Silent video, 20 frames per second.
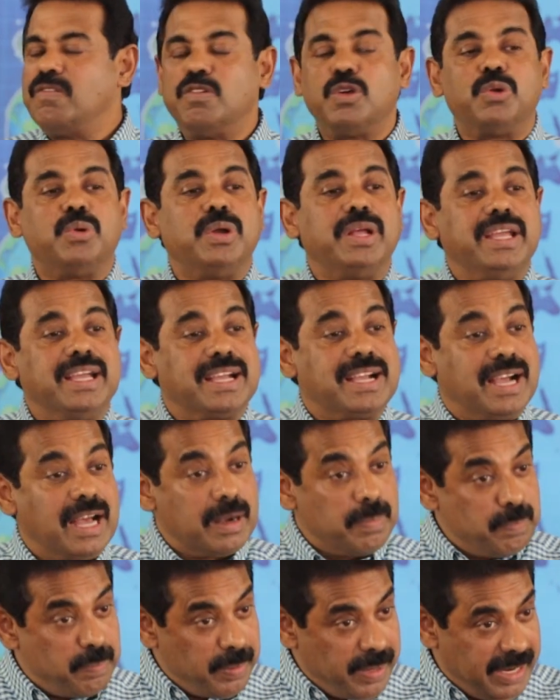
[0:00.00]
அவருடைய
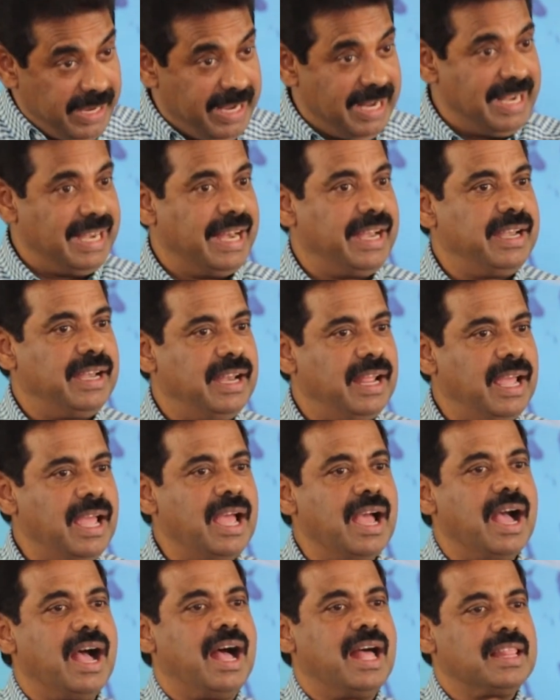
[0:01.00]
கற்பனைகள் என்ன
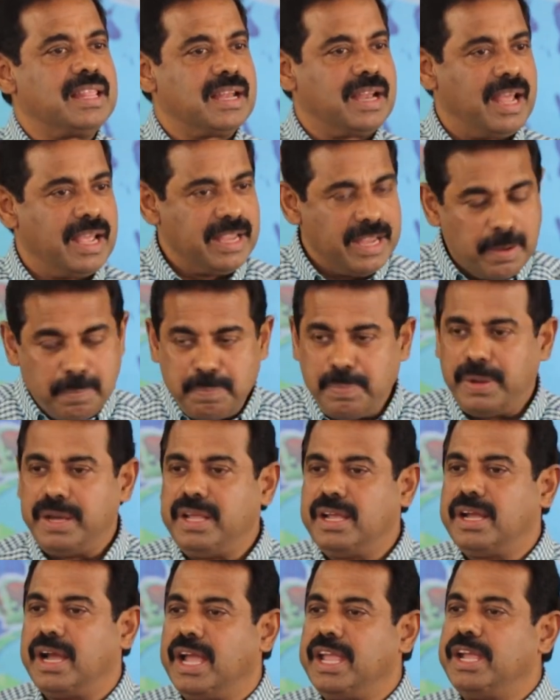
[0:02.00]
அதை நான்
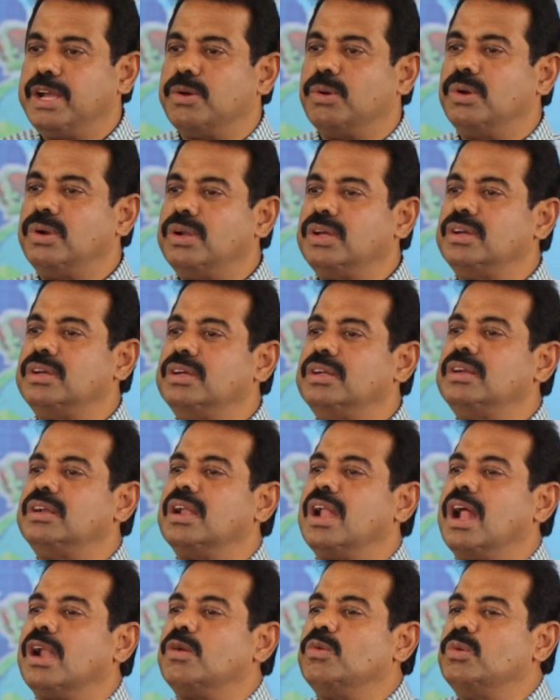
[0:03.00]
எப்படி கை கொண்டு
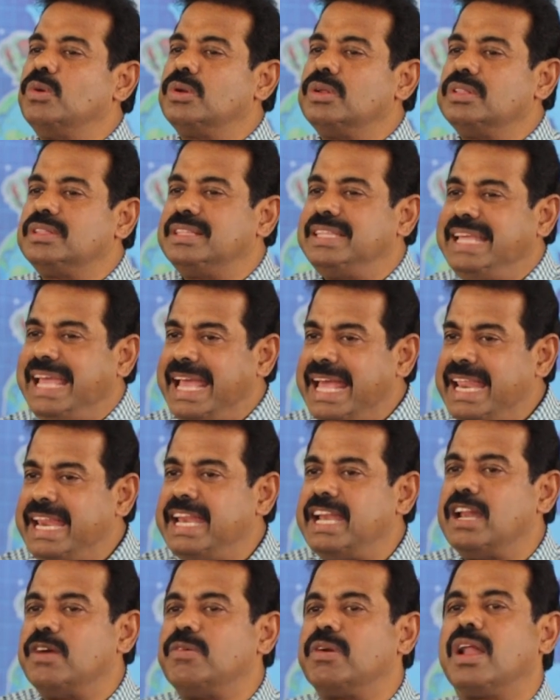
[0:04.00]
நான் ஒரு
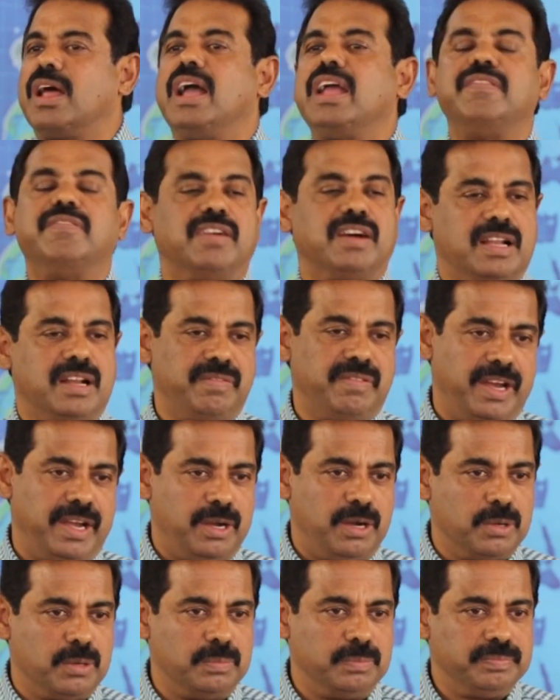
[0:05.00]
தேறினவனாய் வர
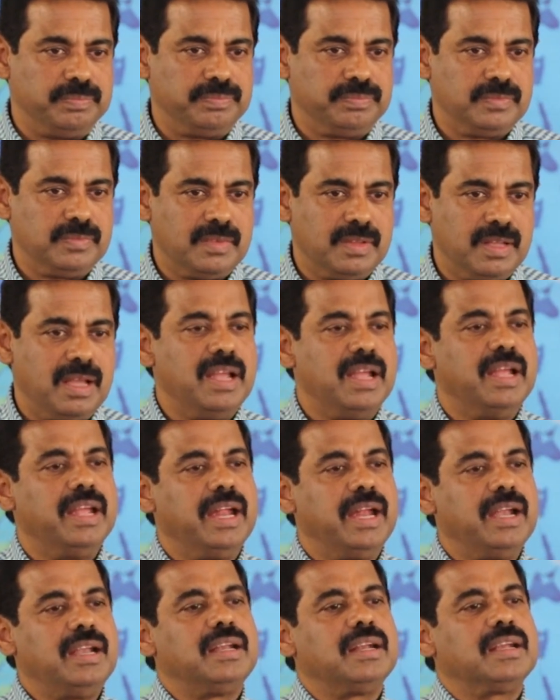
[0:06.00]
வேண்டும்
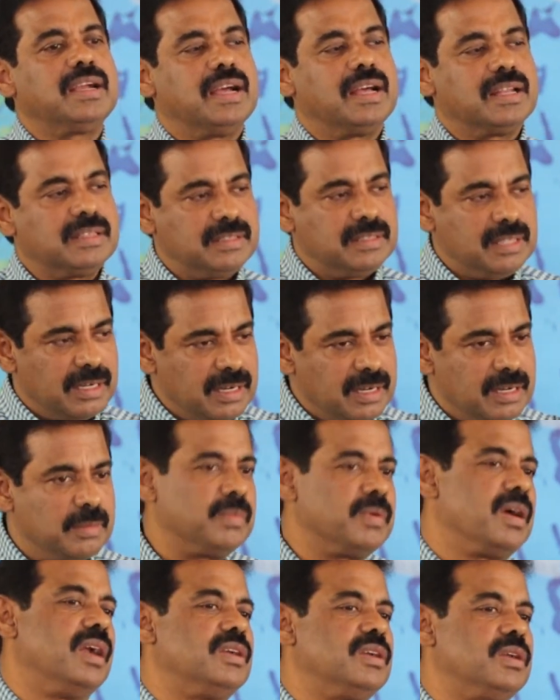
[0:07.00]
என்று
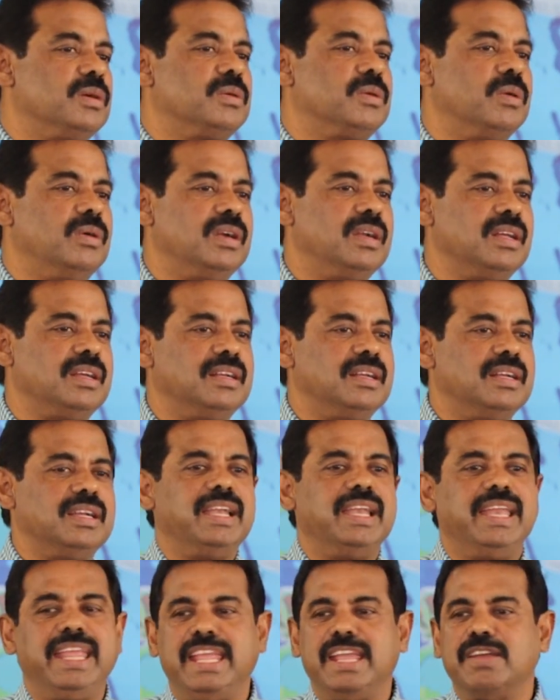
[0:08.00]
கர்த்தரிடம் கற்றுக்கொண்டு
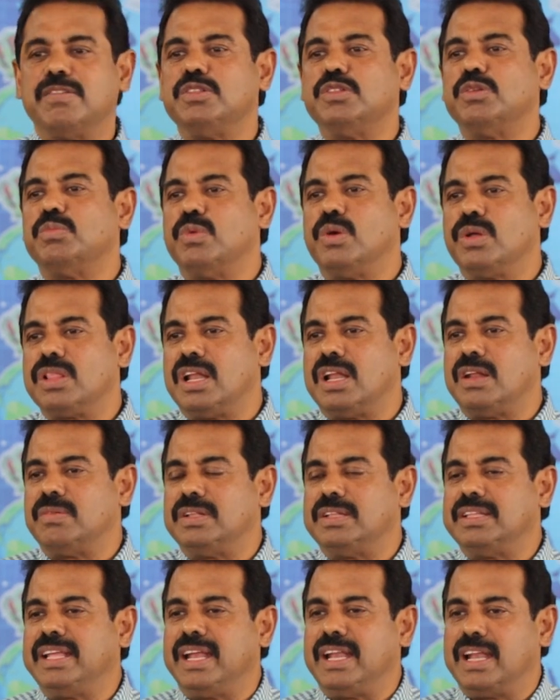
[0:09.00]
நீங்கள் வந்து முதல்ல
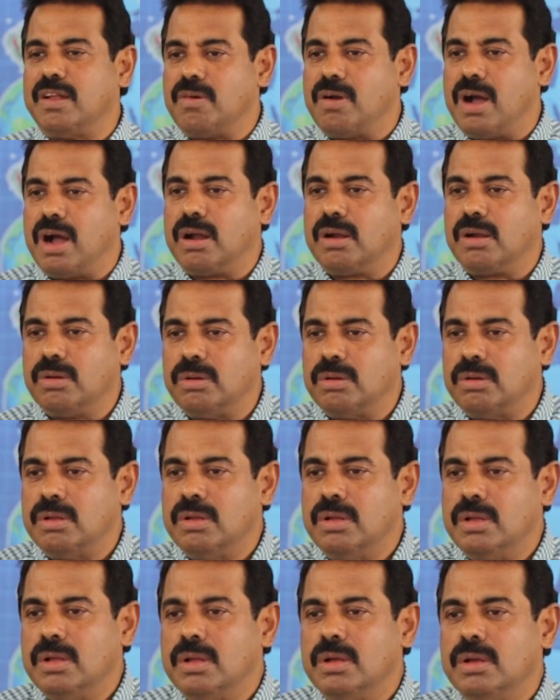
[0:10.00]
வந்து என்னவாகணும்
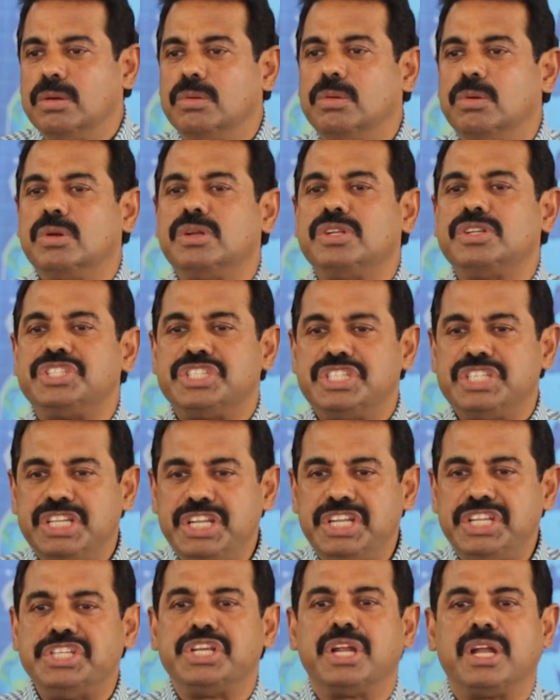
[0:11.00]
ஒரு
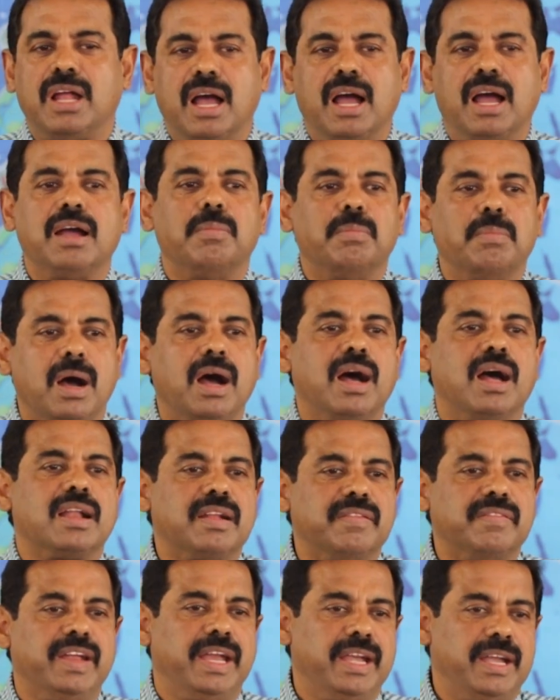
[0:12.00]
சீசனாக
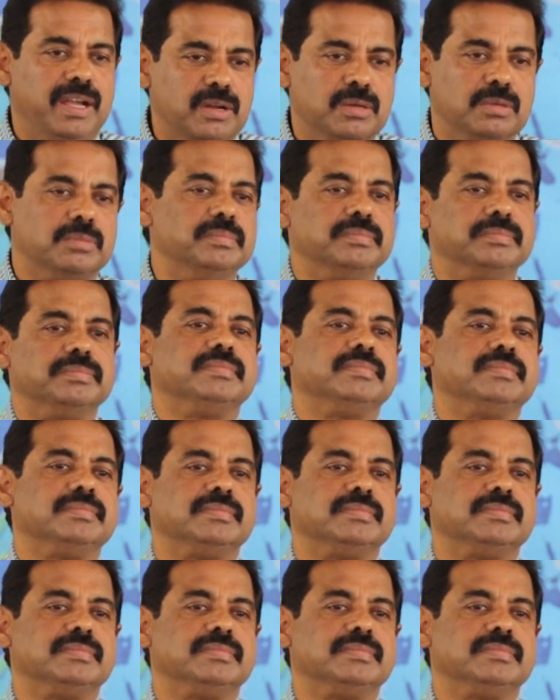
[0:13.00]
மாற வேண்டும்